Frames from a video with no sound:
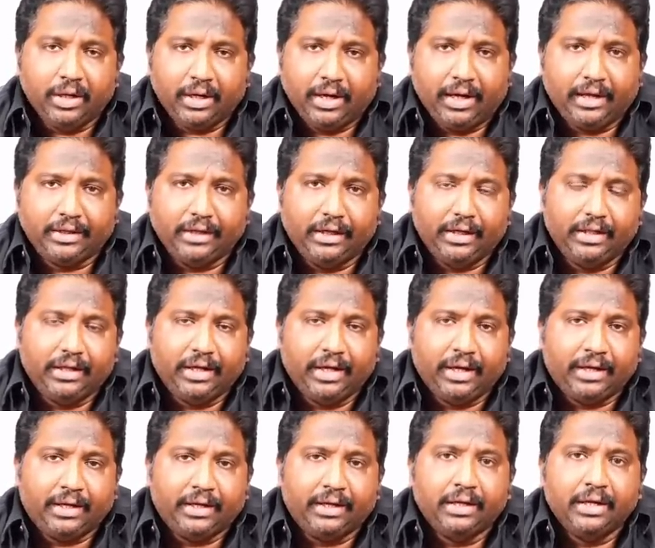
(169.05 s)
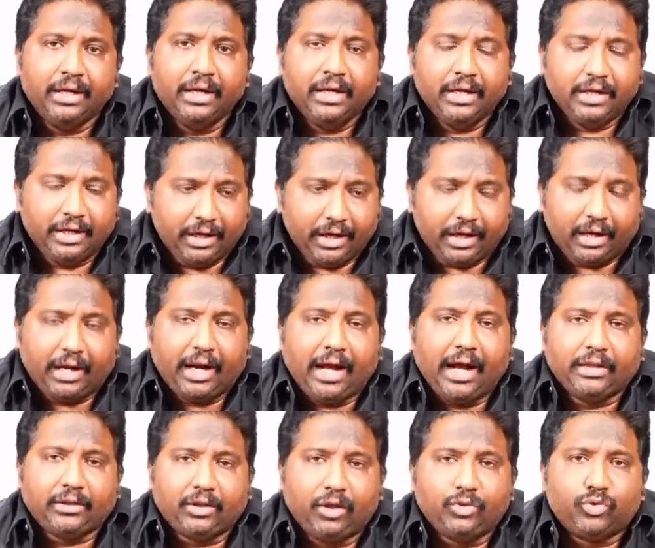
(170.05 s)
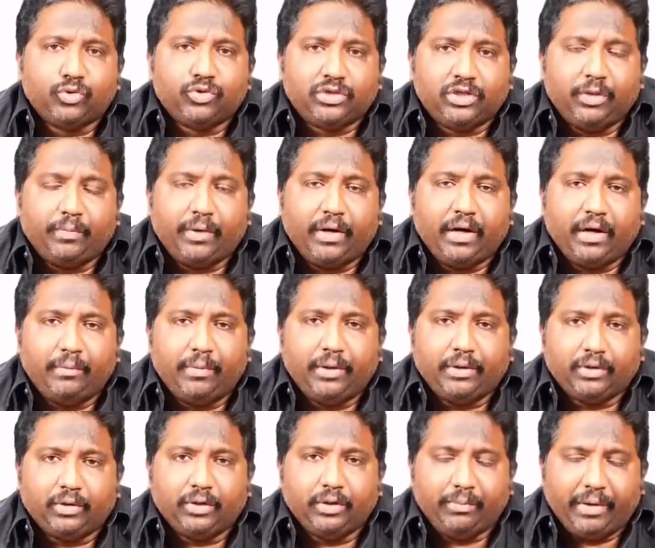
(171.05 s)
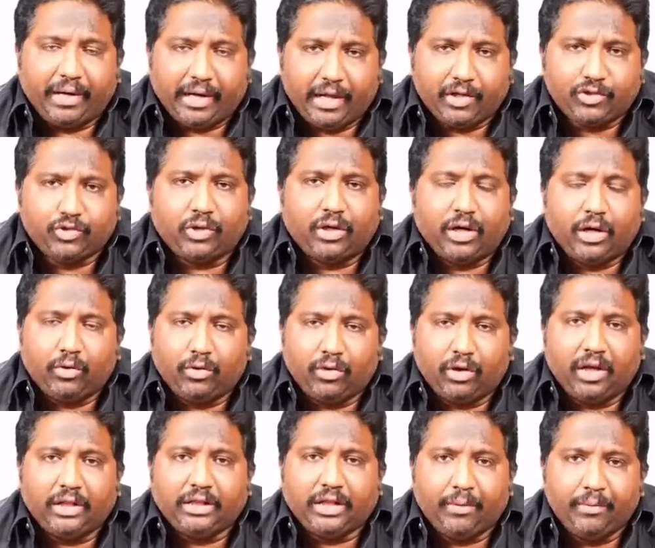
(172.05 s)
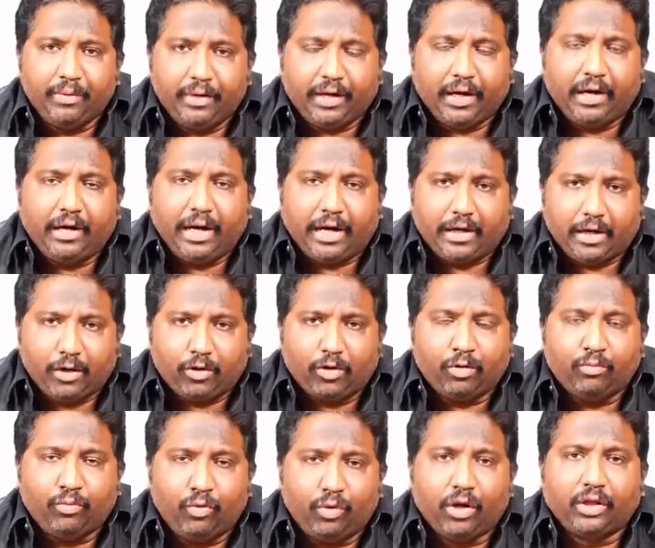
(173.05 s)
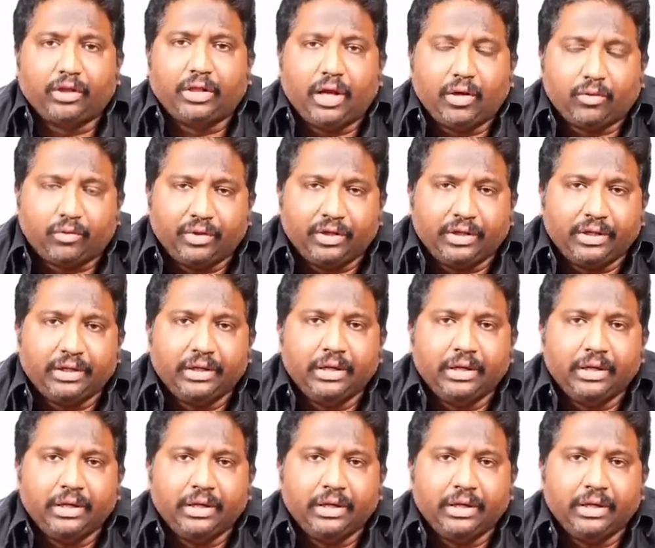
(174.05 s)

నాకు తెలియదు కానీ ఈడ రాతలు చూసినప్పుడల్లా మాత్రం ఈ బడా చున్నా కొడుకులంతా అమెరికాలో ఎక్కడెక్కడ మూల దాక్కుని